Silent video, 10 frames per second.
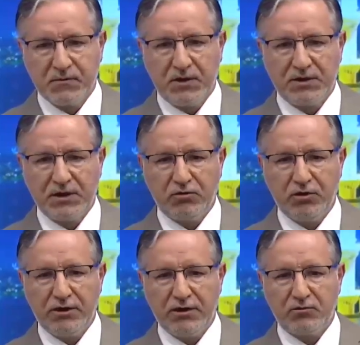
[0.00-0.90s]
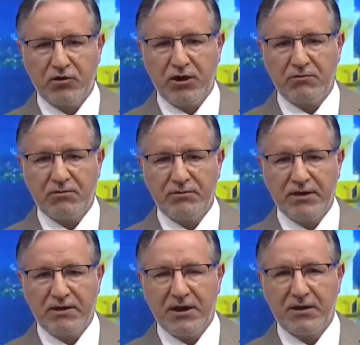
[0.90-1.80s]
Teşekkür ederim Süleyman
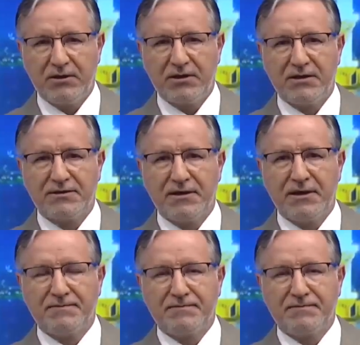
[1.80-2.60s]
Bey. Diyarbakır'a selam.